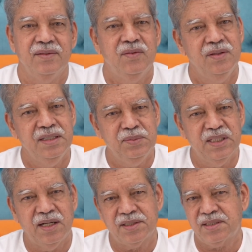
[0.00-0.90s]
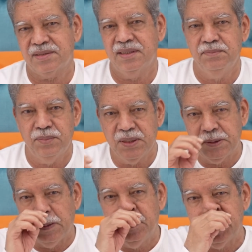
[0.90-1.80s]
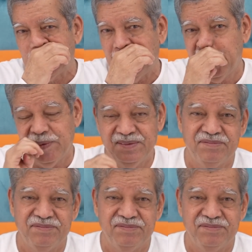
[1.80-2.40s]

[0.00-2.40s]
कोई भी राष्ट्र संपन्न तब होता है